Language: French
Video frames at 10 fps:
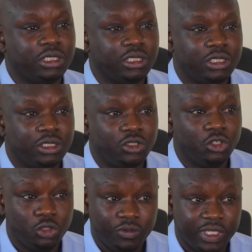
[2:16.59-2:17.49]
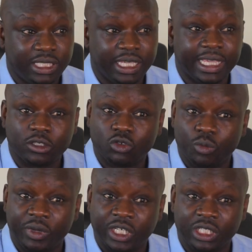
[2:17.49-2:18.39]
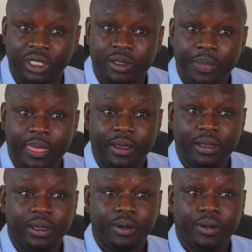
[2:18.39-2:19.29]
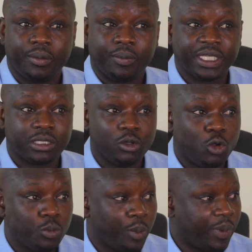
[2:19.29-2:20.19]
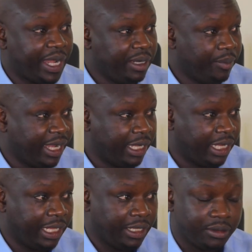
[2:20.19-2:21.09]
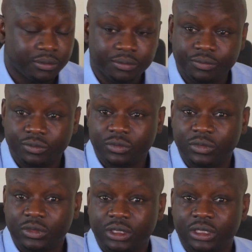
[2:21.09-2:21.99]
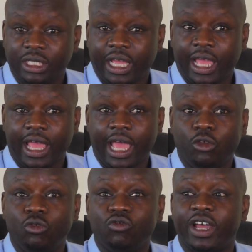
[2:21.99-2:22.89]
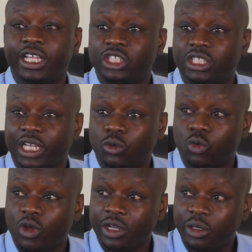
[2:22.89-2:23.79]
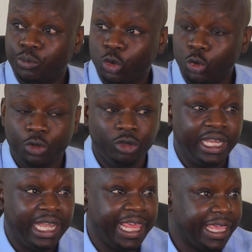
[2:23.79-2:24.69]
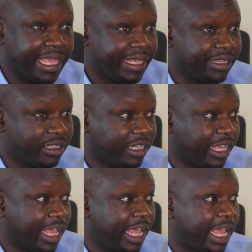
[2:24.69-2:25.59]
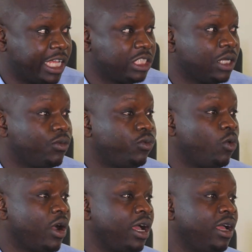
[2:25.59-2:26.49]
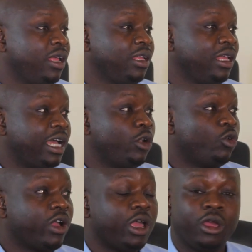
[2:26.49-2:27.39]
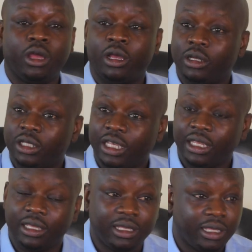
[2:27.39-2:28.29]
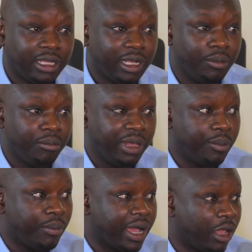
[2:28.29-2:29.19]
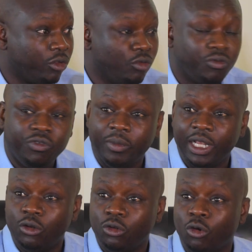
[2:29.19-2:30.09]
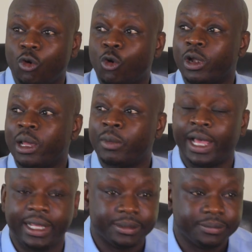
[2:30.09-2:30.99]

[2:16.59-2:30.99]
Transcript: euh, de l'université Gaston Berger, parce qu'on ne peut pas demander à une vache, en tout cas, de produire du lait, à chaque fois, en tout cas, qu'elle met bas une femelle, donc on la bat